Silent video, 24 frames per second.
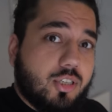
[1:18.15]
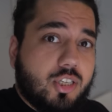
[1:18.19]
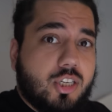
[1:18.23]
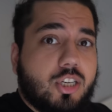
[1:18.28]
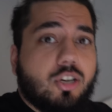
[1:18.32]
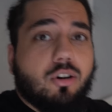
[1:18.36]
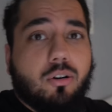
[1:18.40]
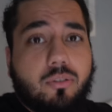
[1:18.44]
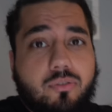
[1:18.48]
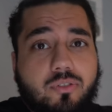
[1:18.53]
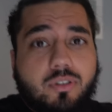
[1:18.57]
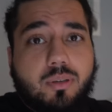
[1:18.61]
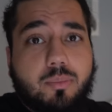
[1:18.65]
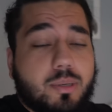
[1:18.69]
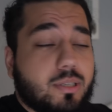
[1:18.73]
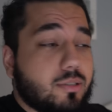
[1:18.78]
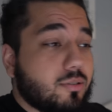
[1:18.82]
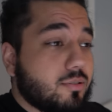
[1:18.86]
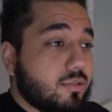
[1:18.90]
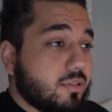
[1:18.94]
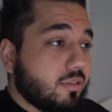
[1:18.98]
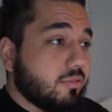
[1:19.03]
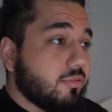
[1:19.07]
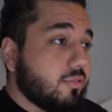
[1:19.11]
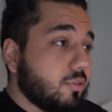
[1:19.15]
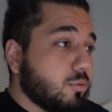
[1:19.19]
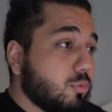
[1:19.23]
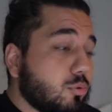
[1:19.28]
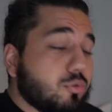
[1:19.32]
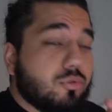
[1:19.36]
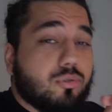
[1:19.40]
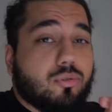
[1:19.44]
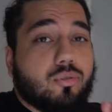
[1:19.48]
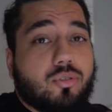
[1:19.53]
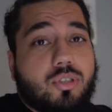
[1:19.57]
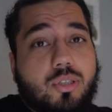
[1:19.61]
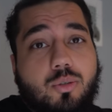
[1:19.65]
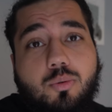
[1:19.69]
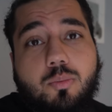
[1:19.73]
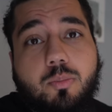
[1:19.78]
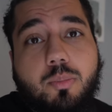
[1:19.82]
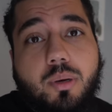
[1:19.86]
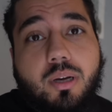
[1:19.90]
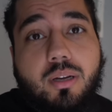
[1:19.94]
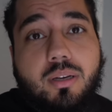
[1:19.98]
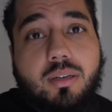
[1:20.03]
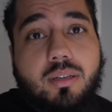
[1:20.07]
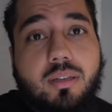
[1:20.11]
Je dis enfin parce que ça fait deux ans que j'y suis
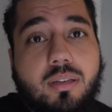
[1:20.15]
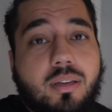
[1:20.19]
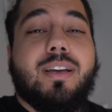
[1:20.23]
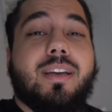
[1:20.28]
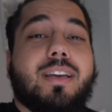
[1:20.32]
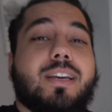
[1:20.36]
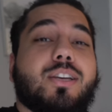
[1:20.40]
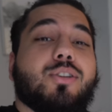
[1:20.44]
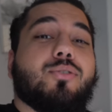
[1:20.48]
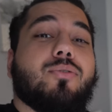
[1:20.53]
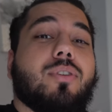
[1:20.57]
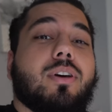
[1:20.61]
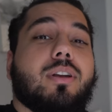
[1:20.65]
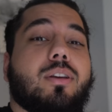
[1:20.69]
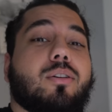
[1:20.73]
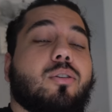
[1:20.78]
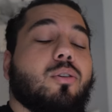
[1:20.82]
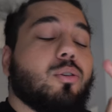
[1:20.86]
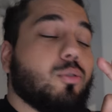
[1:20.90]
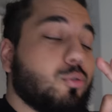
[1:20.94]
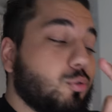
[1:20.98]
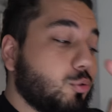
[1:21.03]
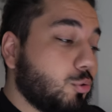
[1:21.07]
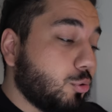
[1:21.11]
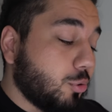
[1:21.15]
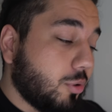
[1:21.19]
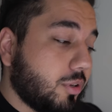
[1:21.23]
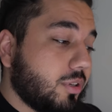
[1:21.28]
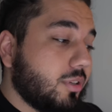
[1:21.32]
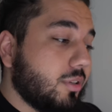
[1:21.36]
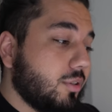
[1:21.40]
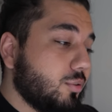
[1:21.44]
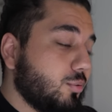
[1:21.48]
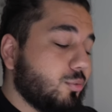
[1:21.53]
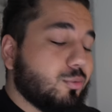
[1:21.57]
pas allé et je vais aller en Turquie.